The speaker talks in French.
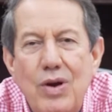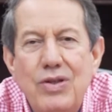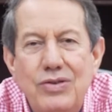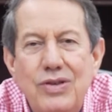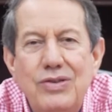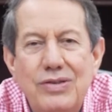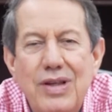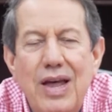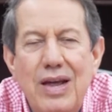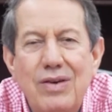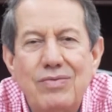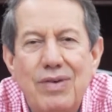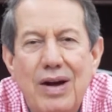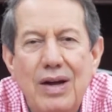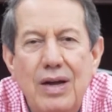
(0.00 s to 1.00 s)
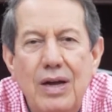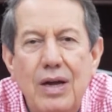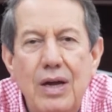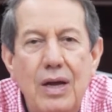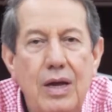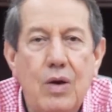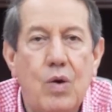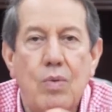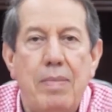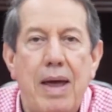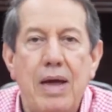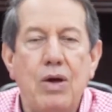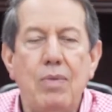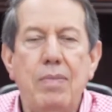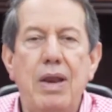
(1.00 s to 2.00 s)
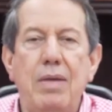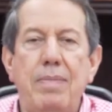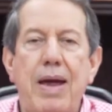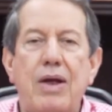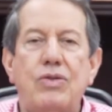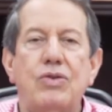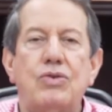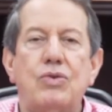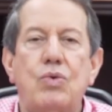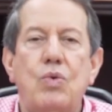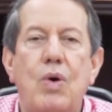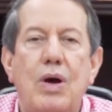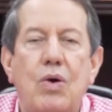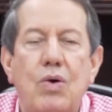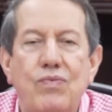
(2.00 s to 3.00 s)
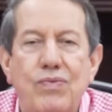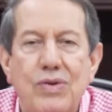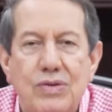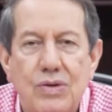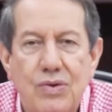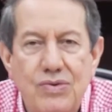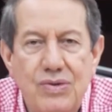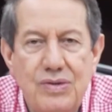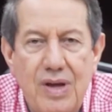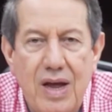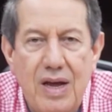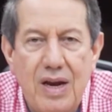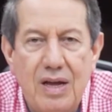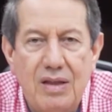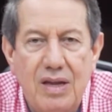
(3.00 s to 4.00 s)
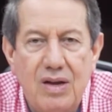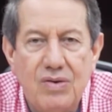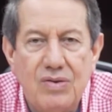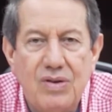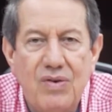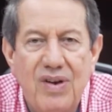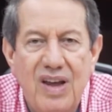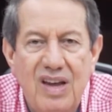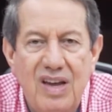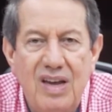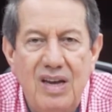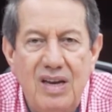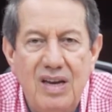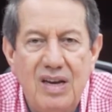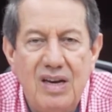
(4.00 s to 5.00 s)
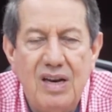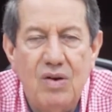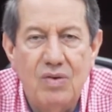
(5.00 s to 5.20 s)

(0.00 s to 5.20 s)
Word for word: devient en fait sa servante. Et comment je dois me libérer de cela Avec une confession sérieuse. Dieu, j'ai péché,